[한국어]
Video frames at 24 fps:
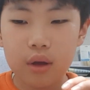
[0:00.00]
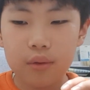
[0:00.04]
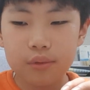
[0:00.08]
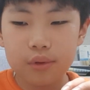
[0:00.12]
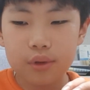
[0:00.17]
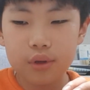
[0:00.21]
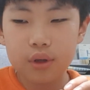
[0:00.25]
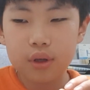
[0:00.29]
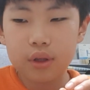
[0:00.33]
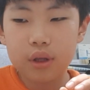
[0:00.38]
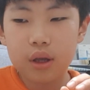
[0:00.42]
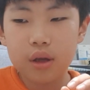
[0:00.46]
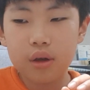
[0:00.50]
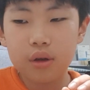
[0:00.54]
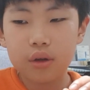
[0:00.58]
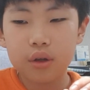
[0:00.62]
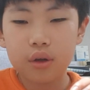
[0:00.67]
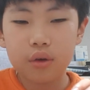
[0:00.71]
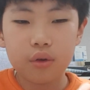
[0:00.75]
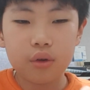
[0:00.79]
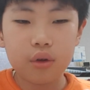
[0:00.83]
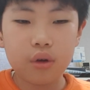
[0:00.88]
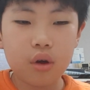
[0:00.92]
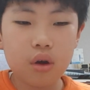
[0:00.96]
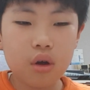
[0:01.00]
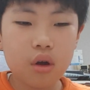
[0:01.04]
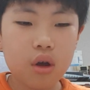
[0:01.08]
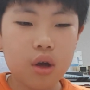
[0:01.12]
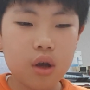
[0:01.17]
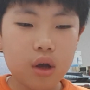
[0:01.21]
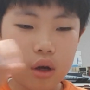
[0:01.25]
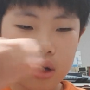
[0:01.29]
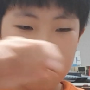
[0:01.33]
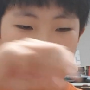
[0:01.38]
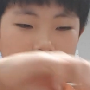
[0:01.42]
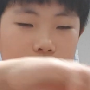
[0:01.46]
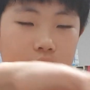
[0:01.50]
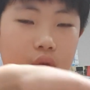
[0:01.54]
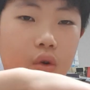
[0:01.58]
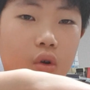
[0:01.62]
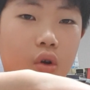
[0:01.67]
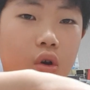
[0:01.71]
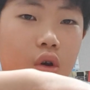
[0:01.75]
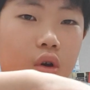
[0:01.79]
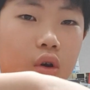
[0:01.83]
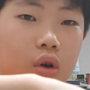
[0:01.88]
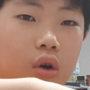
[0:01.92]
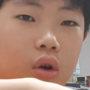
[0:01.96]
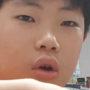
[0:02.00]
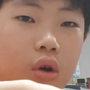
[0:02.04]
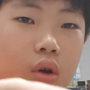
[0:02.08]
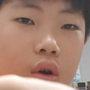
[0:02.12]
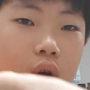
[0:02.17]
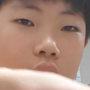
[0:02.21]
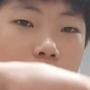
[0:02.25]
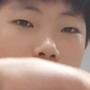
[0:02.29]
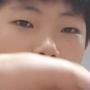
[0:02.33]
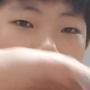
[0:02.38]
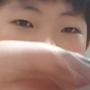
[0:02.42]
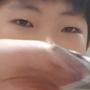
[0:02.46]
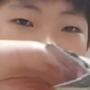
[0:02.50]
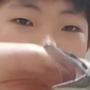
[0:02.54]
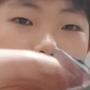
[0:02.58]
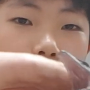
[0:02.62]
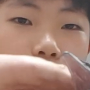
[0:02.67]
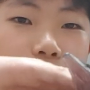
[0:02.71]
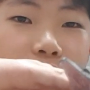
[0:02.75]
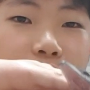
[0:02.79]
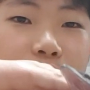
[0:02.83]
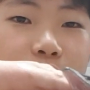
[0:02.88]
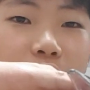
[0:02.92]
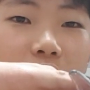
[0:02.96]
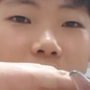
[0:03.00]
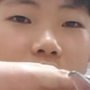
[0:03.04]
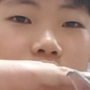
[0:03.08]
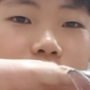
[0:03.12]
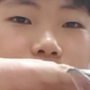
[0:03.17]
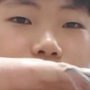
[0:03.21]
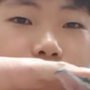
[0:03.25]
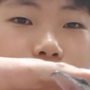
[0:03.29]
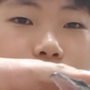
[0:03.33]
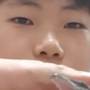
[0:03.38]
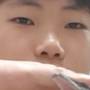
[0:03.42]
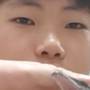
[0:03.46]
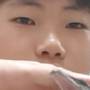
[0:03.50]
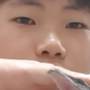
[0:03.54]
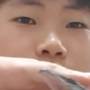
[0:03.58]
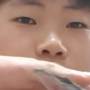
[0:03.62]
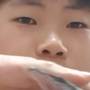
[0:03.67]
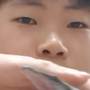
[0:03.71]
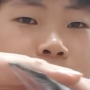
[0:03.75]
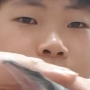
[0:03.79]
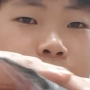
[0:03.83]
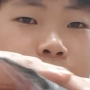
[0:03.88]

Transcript: 이렇게 되어 있고요 그리고 모사사우루스